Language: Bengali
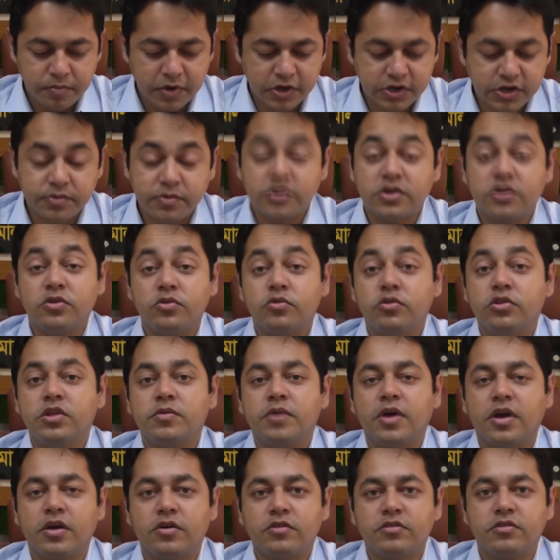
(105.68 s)
পাশাপাশি নদী
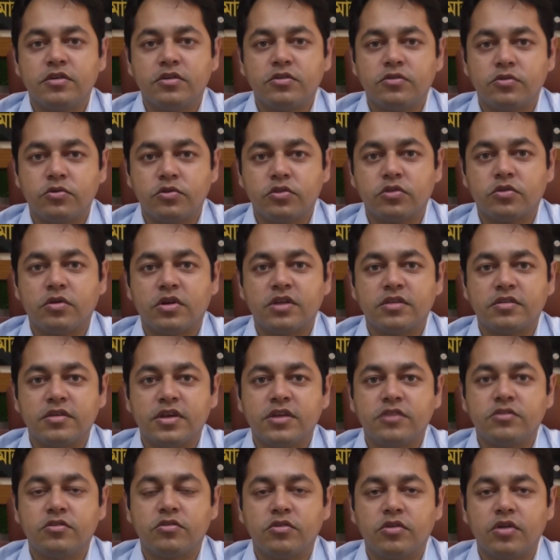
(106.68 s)
ভাঙন যেন রোধ করা যায়
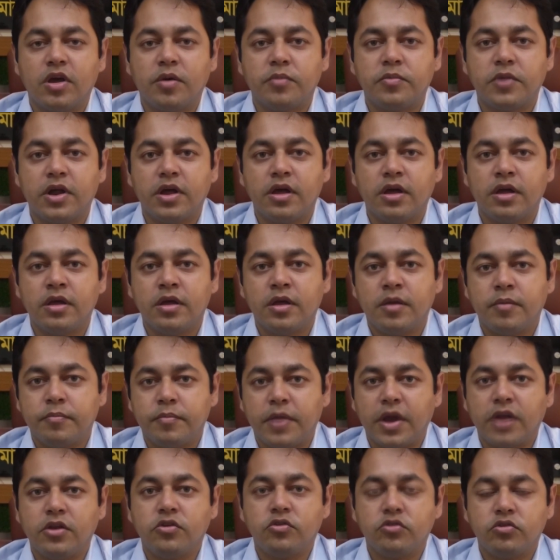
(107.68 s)
এজন্য আমরা
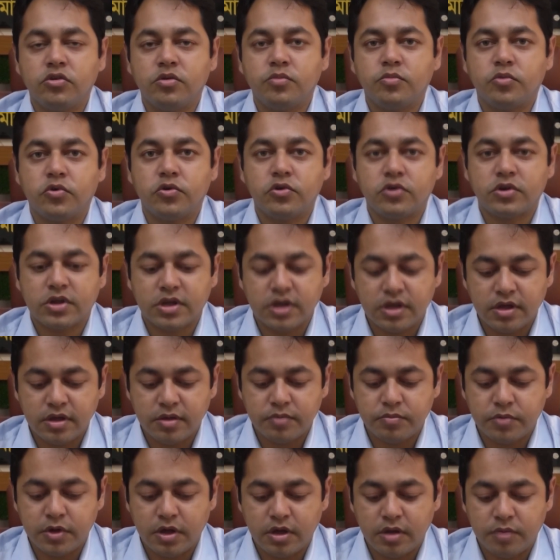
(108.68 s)
পানি উন্নয়ন বোর্ডকে
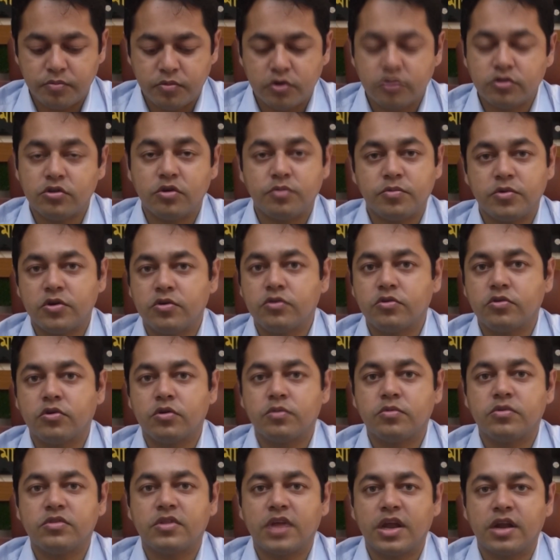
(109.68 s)
পত্র প্রেরণ
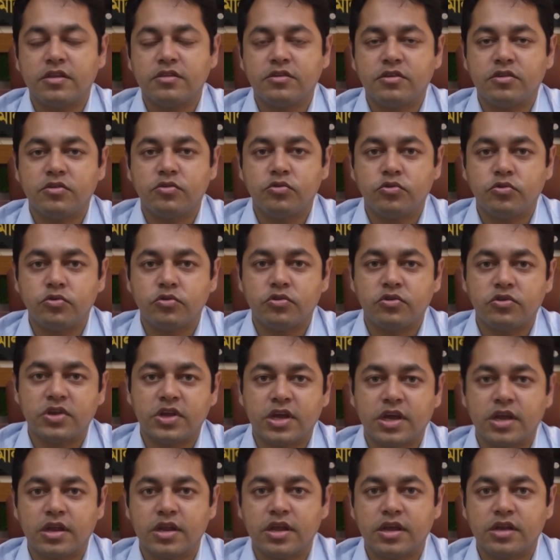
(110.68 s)
করব তারা যেন দ্রুত
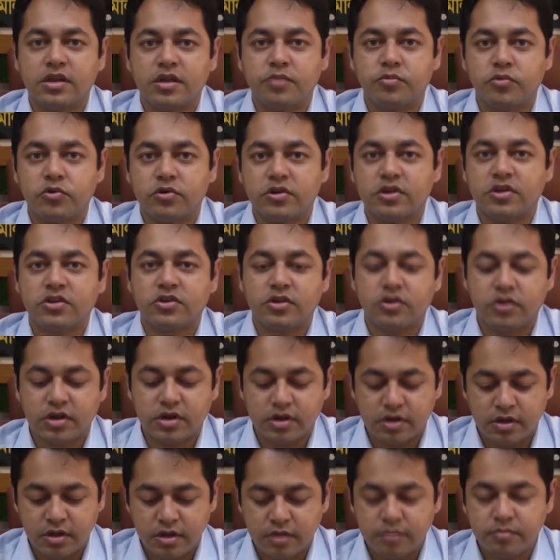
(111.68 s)
সেখানে একটি প্রোটেকশনের
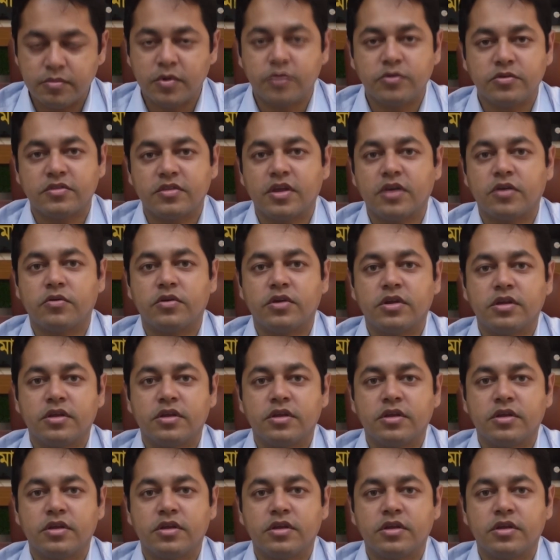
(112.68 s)
ব্যবস্থা করে